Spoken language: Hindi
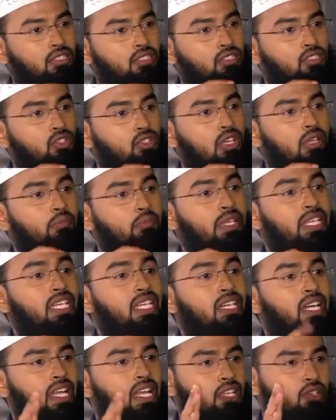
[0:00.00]
जो है
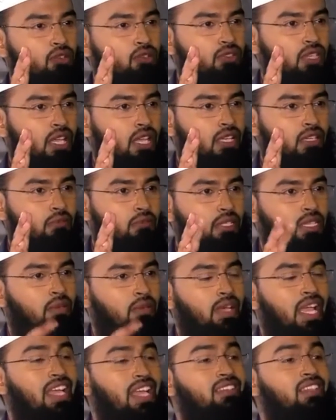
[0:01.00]
मनी खारिज हो जाए
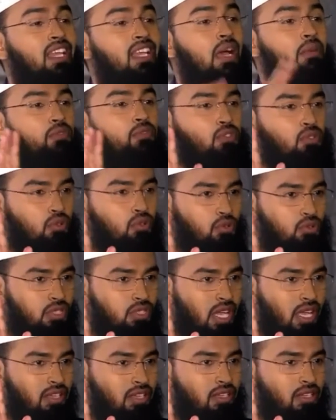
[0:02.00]
मतलब अहतलाम शुरू हो
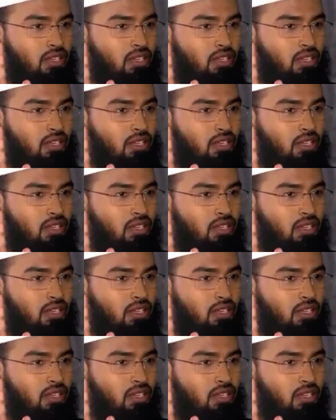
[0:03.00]
जाए